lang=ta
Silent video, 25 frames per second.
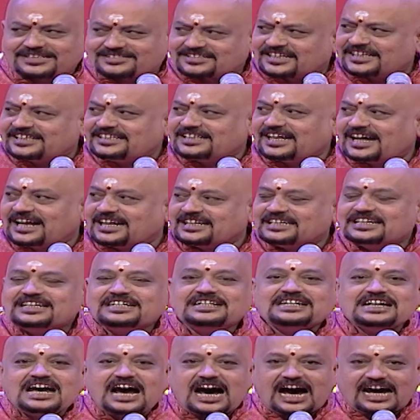ரசனை தான்
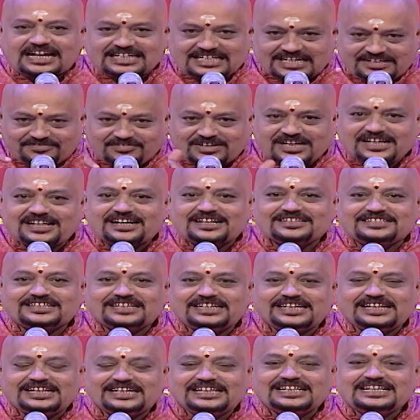அதைவிட
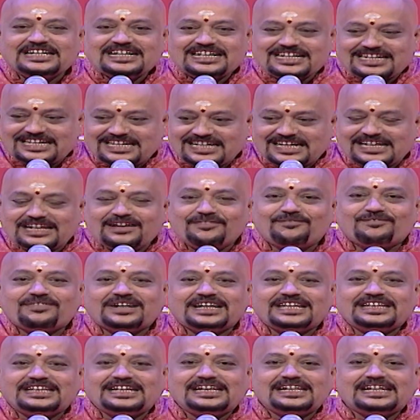ரசனை இளம்
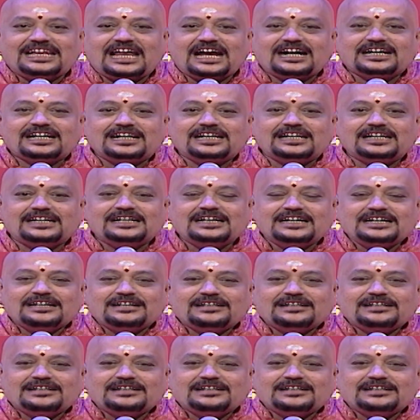வயதில் நாங்கள்